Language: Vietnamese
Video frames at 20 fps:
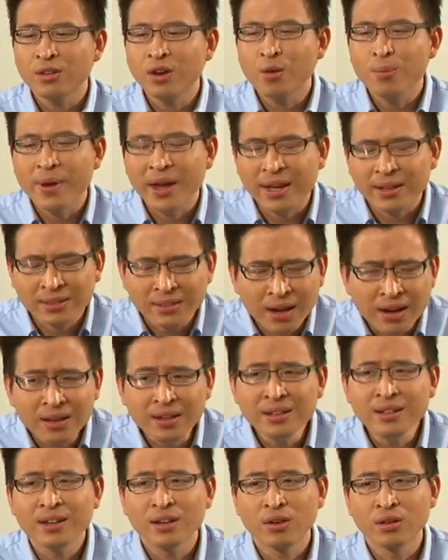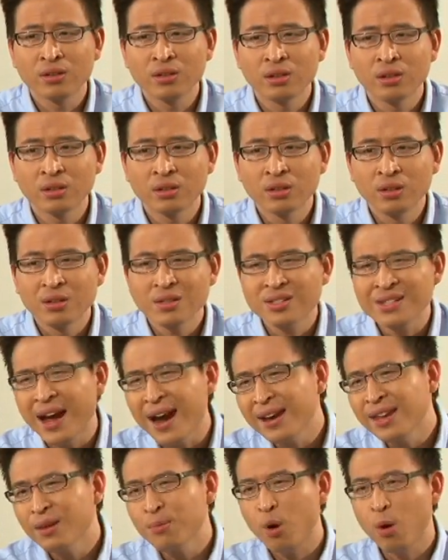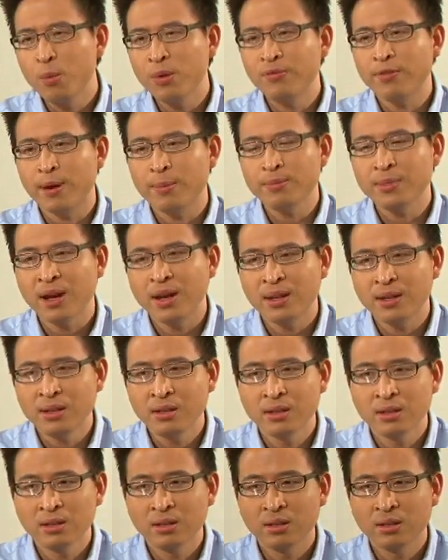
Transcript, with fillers: cho mẹ tới cái gì còn được xá gì bộ mỹ phẩm này